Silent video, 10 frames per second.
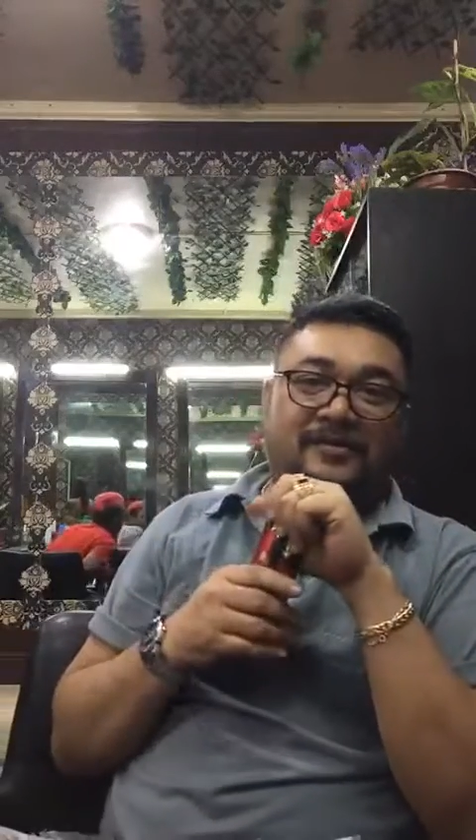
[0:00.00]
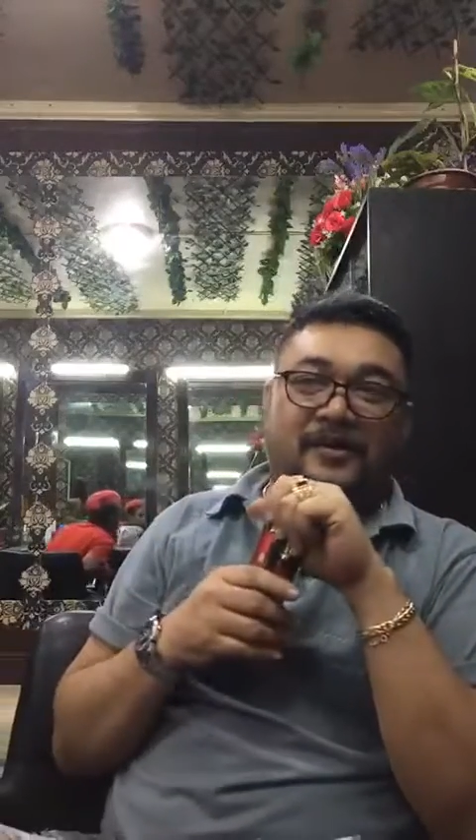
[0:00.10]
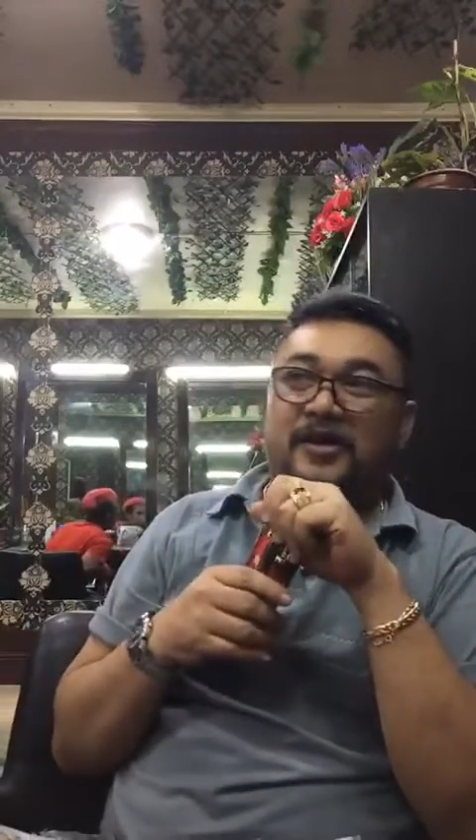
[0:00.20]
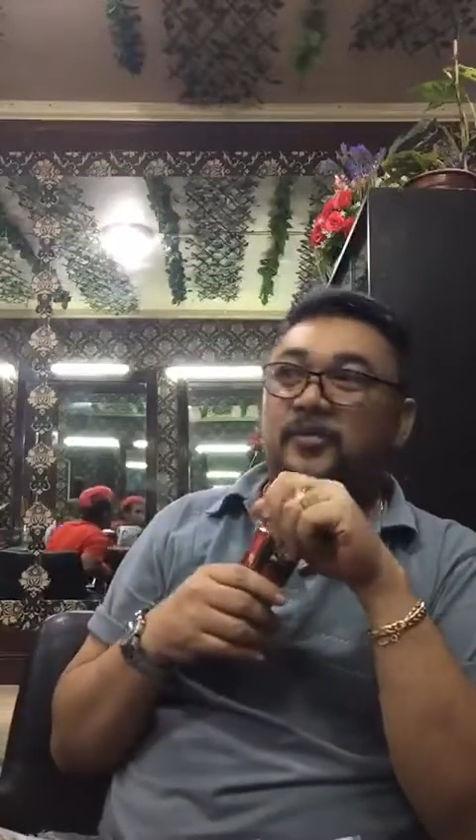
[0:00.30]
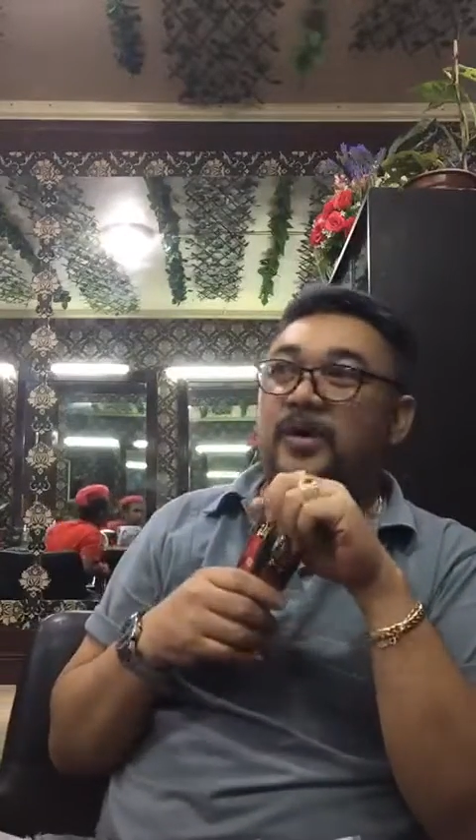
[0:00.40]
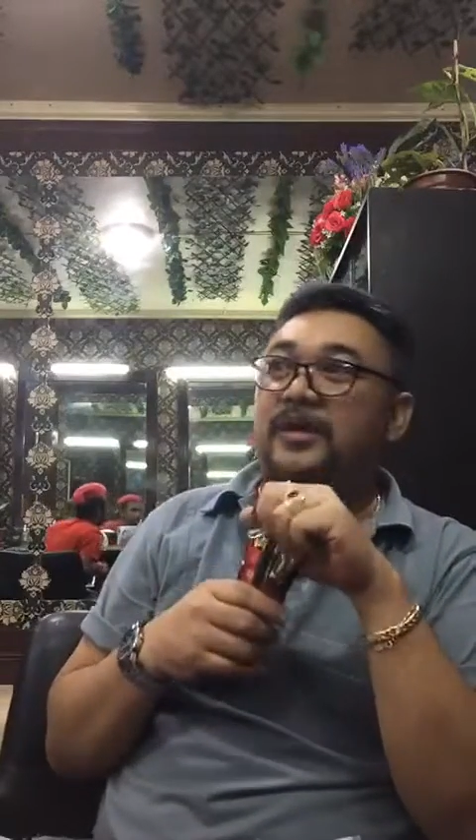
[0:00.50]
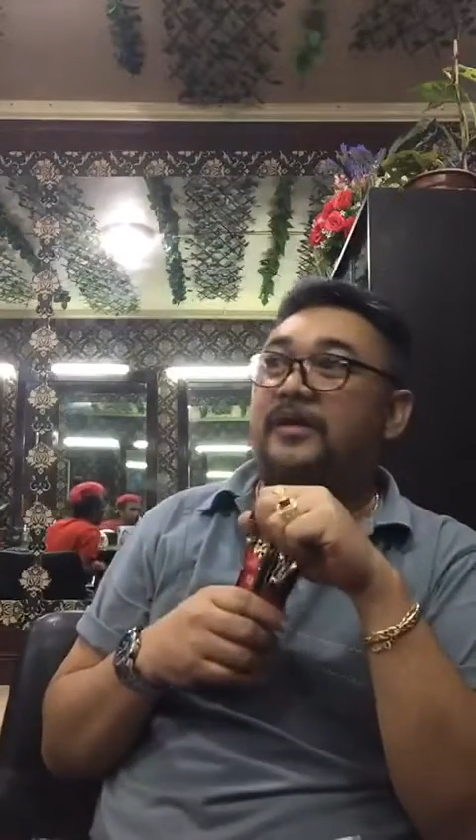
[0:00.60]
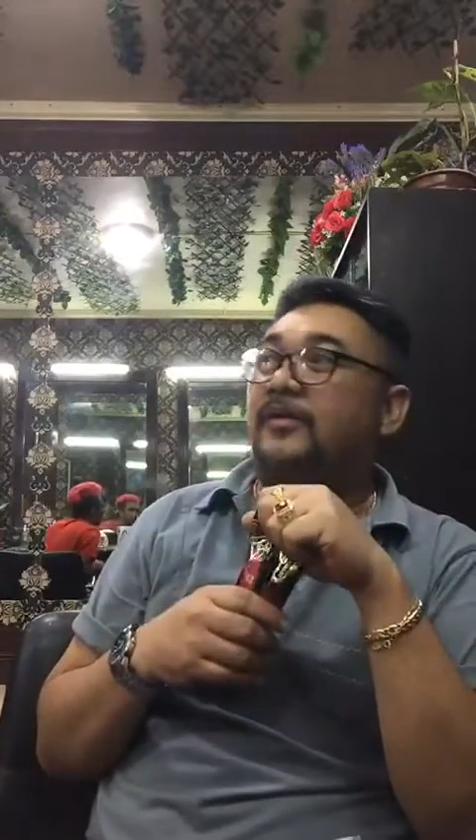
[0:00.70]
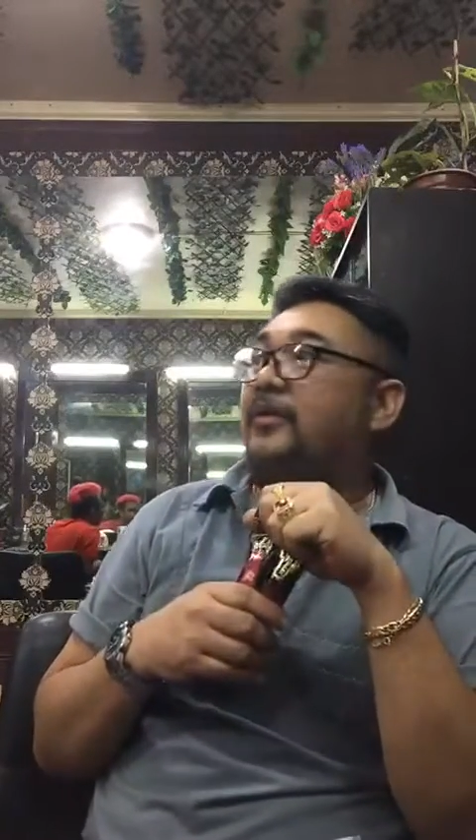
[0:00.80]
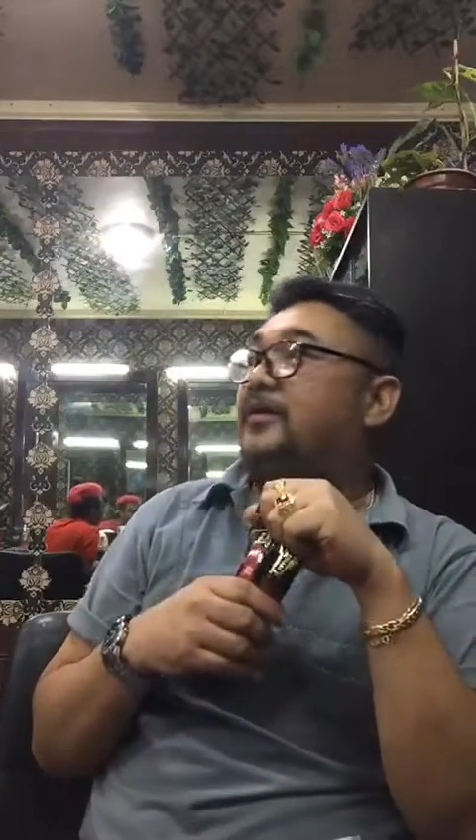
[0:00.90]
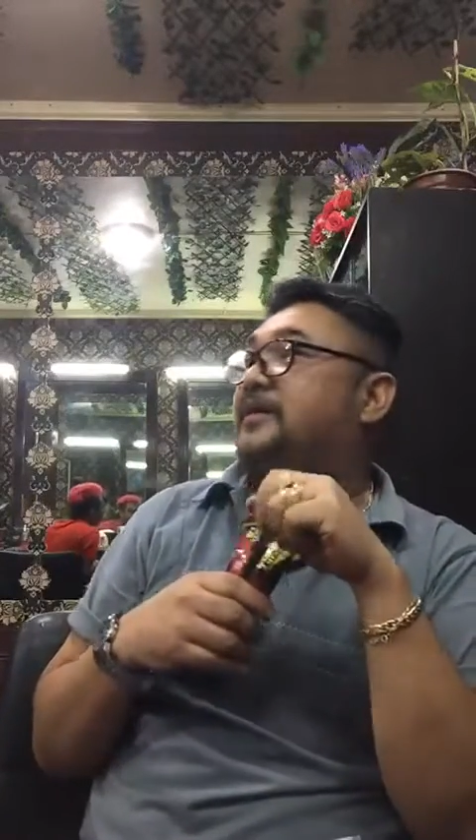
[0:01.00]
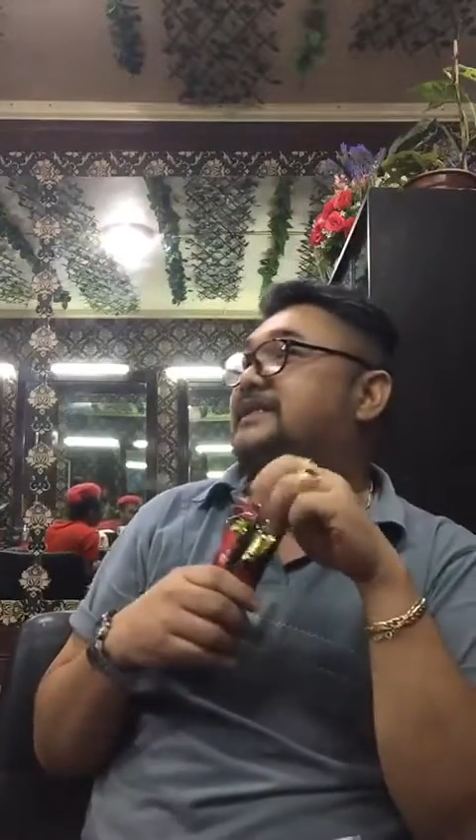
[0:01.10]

third winner will